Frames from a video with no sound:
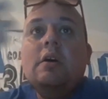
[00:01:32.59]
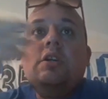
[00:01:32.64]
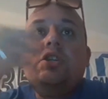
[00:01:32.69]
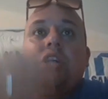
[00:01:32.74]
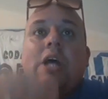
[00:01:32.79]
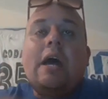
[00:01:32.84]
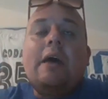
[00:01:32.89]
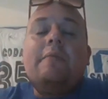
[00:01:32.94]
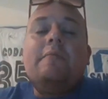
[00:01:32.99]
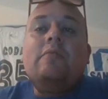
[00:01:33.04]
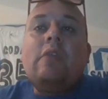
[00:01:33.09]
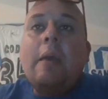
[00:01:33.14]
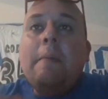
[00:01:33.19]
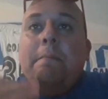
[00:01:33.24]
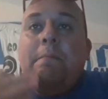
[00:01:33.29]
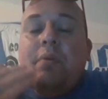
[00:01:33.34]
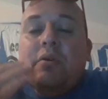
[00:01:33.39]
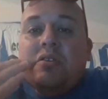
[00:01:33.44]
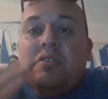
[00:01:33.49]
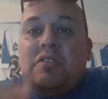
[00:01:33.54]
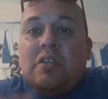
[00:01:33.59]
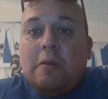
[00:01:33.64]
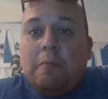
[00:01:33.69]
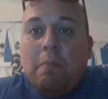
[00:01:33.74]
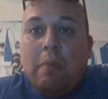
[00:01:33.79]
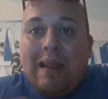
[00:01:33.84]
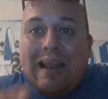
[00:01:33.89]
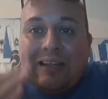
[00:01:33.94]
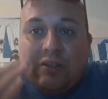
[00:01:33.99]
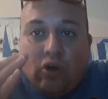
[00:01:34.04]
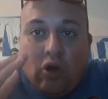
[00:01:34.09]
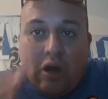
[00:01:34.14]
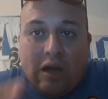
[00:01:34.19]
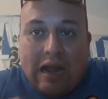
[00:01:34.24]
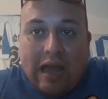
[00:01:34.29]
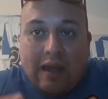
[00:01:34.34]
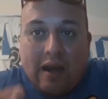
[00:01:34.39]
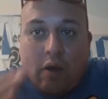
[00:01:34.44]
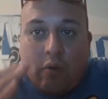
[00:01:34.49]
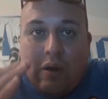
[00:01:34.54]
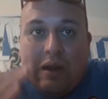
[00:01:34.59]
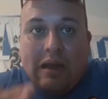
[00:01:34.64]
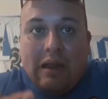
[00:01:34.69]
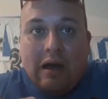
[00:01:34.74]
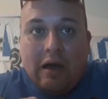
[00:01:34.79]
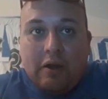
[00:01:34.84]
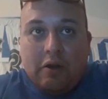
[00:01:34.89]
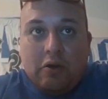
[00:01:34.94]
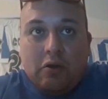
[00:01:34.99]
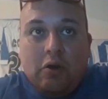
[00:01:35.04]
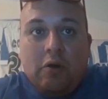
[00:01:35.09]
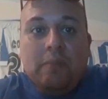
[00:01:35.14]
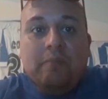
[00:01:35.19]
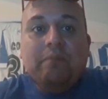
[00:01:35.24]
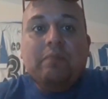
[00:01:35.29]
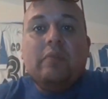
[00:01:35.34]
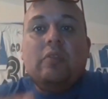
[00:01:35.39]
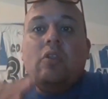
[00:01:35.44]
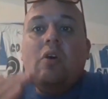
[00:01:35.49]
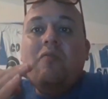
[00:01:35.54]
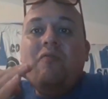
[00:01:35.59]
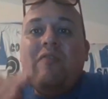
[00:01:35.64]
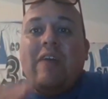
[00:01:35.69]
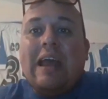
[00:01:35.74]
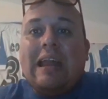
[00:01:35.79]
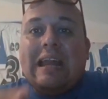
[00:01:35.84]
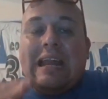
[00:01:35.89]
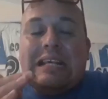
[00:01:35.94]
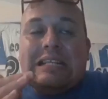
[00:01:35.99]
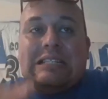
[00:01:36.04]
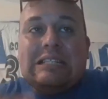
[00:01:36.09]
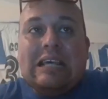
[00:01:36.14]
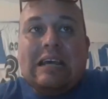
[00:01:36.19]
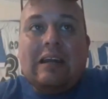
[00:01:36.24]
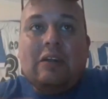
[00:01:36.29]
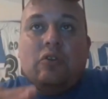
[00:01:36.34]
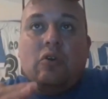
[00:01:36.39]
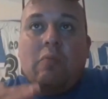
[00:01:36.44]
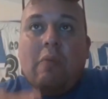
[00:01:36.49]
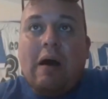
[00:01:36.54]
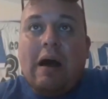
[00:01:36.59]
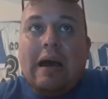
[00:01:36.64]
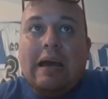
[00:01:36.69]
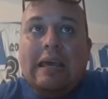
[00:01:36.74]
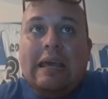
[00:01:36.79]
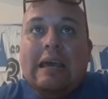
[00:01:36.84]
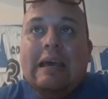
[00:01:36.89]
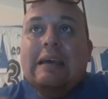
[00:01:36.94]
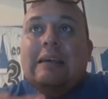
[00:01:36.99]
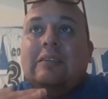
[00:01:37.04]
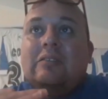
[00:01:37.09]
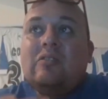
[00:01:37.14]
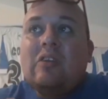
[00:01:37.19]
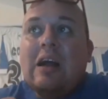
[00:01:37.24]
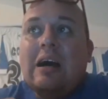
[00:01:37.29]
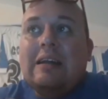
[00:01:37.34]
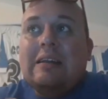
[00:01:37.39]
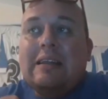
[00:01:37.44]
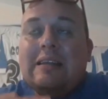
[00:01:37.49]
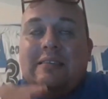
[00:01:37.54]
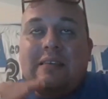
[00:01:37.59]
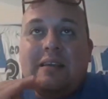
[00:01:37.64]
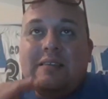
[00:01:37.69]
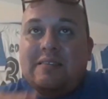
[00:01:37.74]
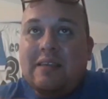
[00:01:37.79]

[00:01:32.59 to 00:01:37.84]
Cioè, è impossibile. Torrera quell'anno non venne schierato mai tranne,